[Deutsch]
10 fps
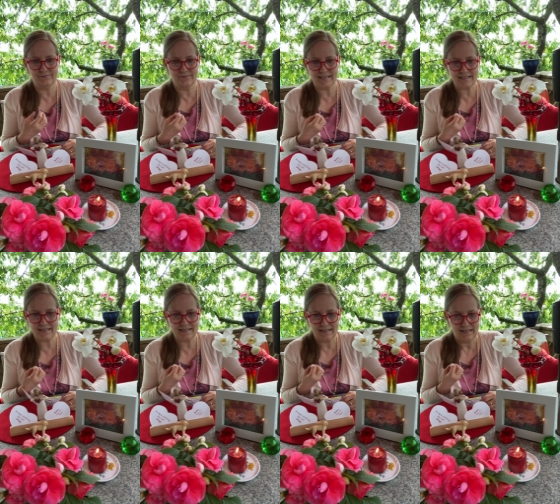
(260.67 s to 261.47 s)
was,
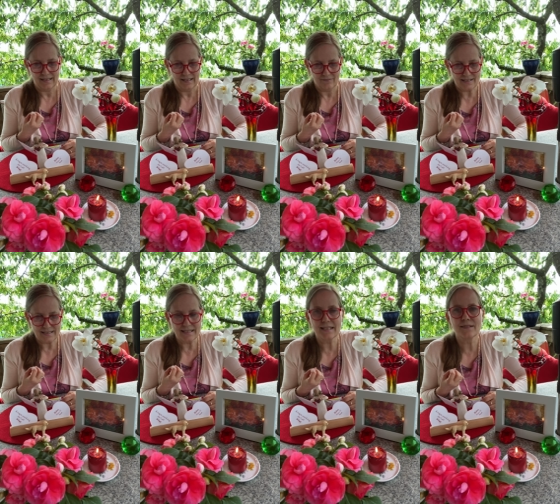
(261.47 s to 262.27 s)
was
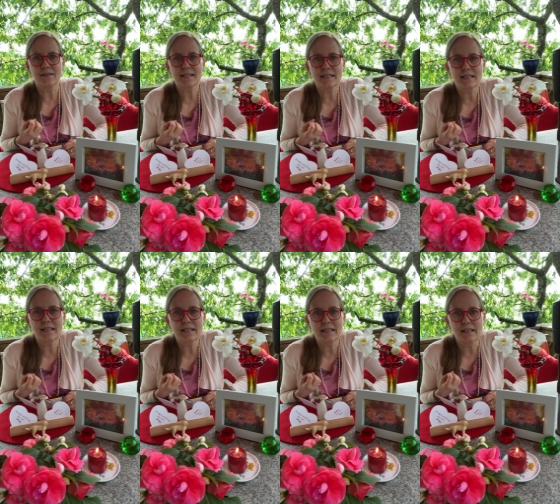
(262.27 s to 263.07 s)
ist es, was ich
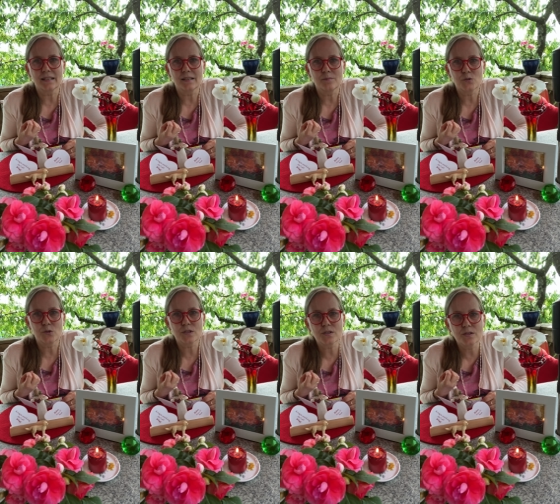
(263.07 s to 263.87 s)
ähm,
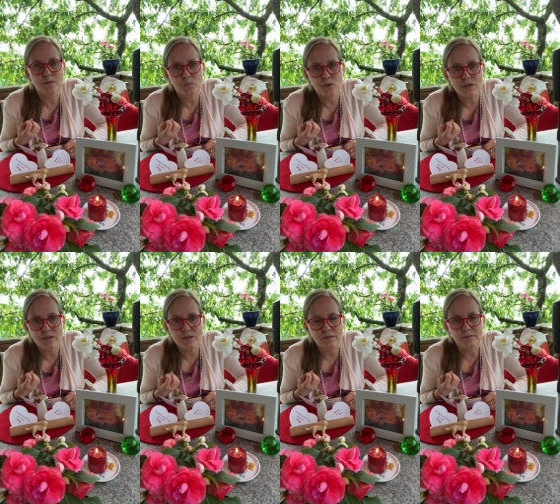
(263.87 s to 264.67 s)
schützen muss,
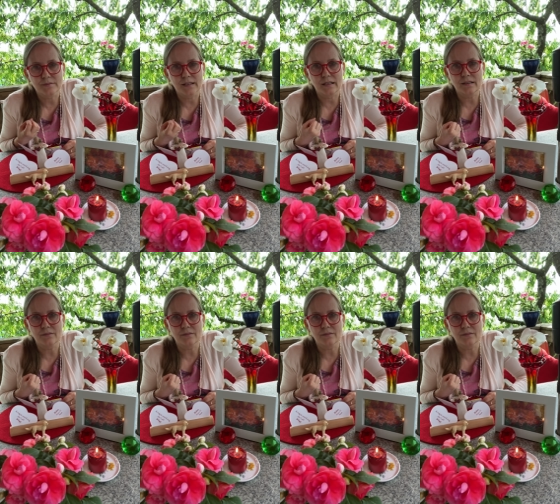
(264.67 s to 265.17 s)
ja?